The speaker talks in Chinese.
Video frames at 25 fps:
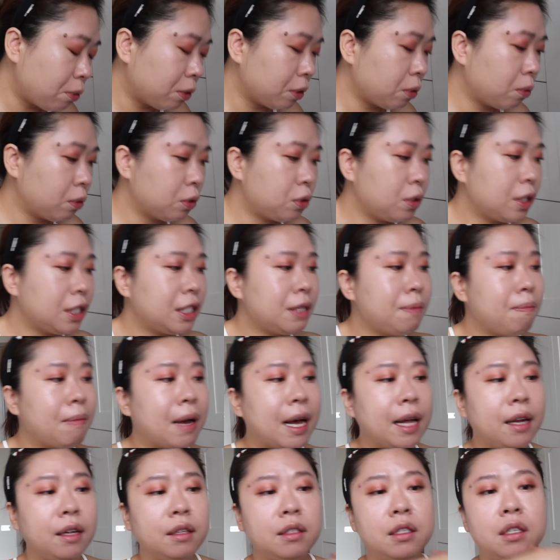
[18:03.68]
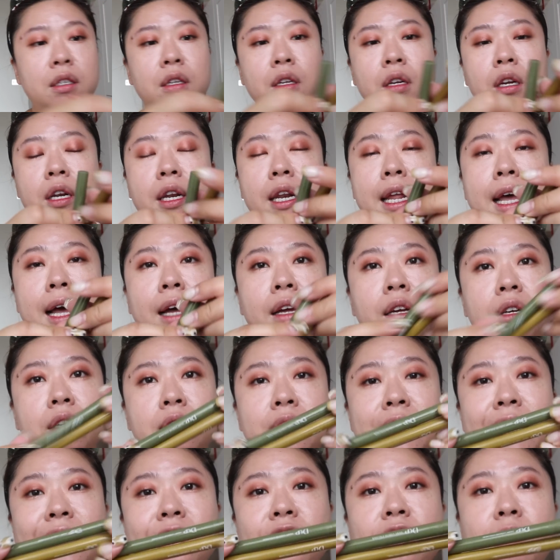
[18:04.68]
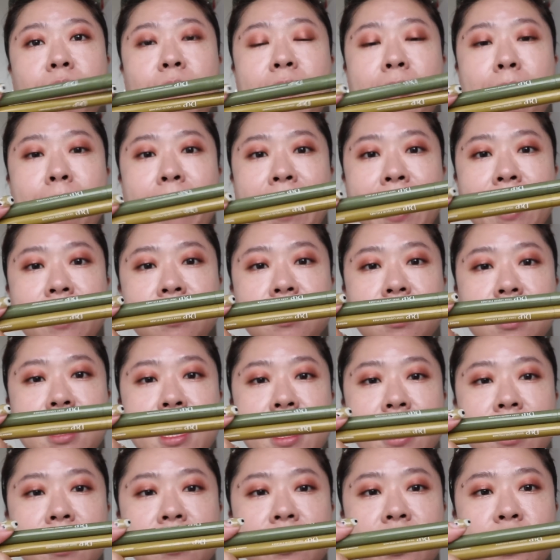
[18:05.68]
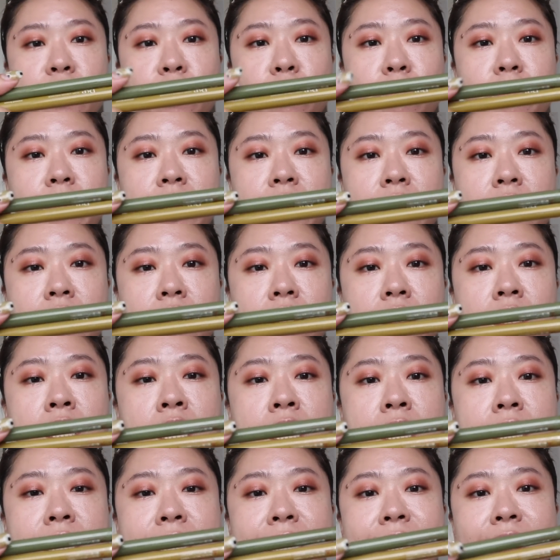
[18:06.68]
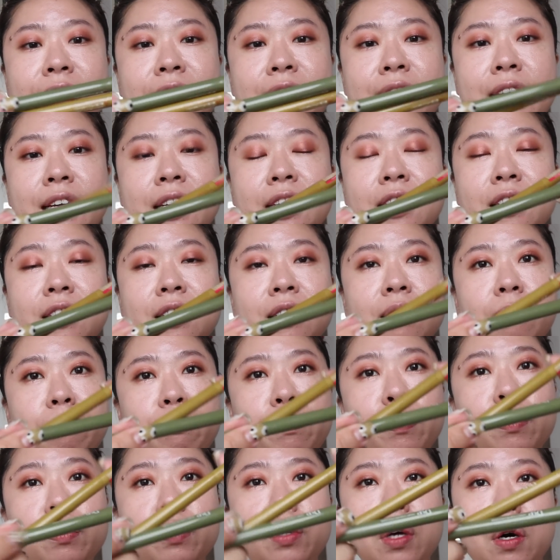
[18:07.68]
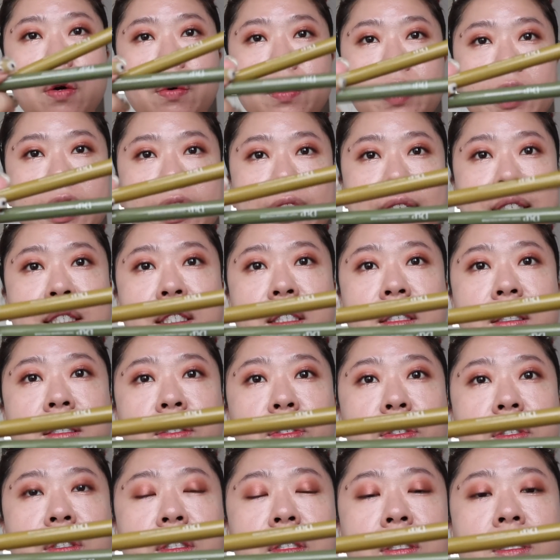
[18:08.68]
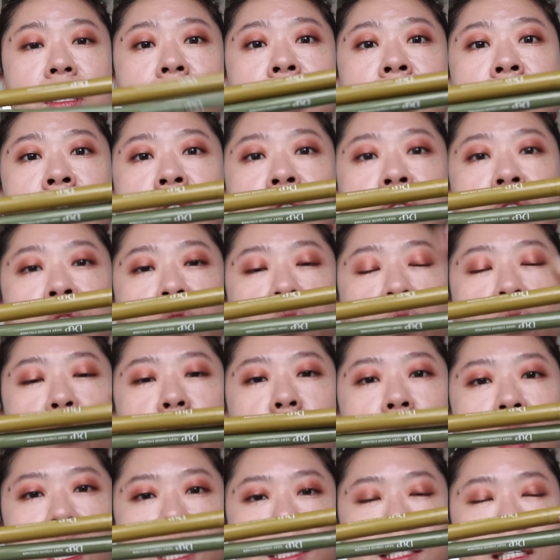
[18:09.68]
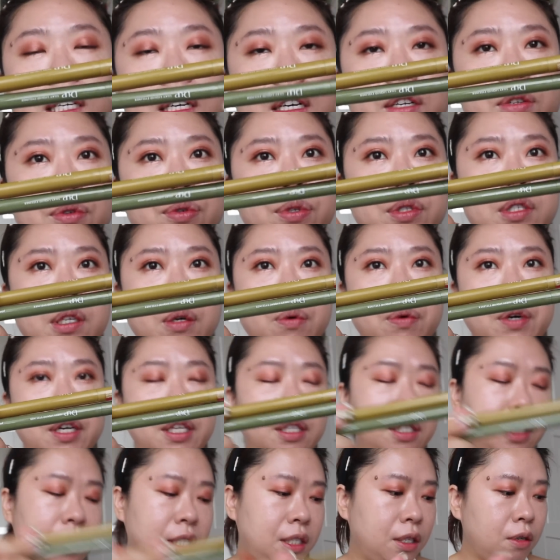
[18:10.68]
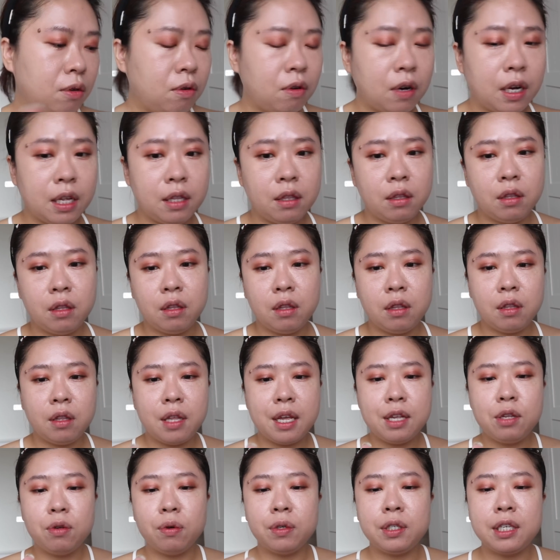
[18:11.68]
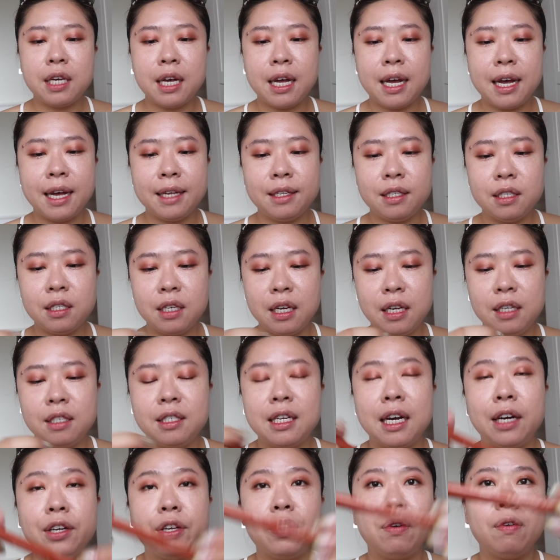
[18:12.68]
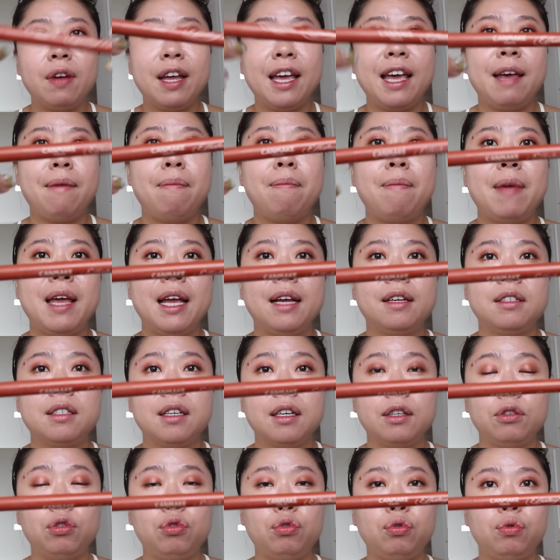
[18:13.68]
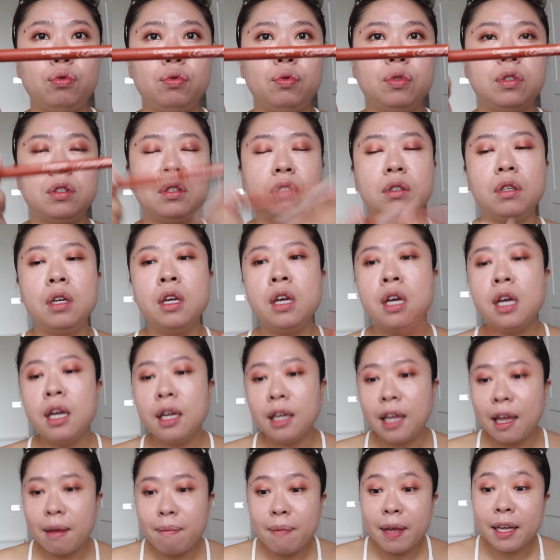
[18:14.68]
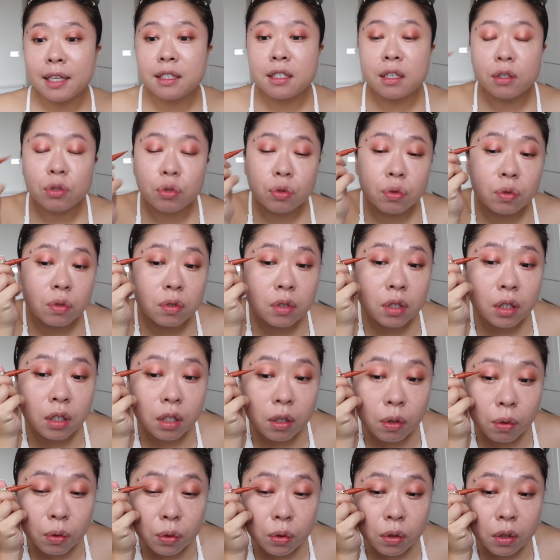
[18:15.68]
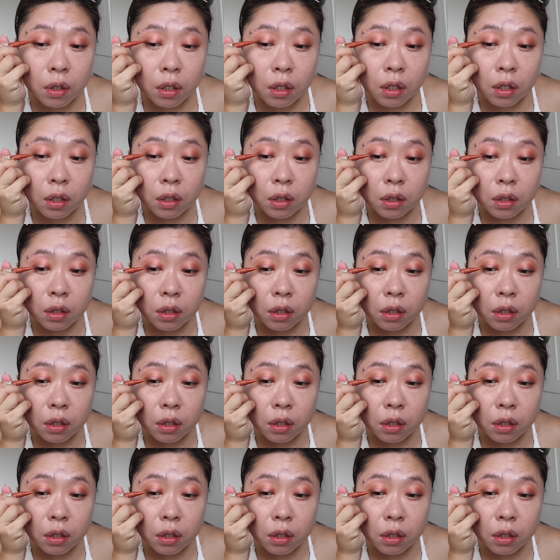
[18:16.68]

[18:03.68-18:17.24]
我我最近买了这两个在日本买了这两个 D U P 的眼线笔，是不同颜色，就是。土黄色跟绿色我很喜欢，但是我现在还是很常用 CanMake 这个橘色。CanMake 这橘色呢，我觉得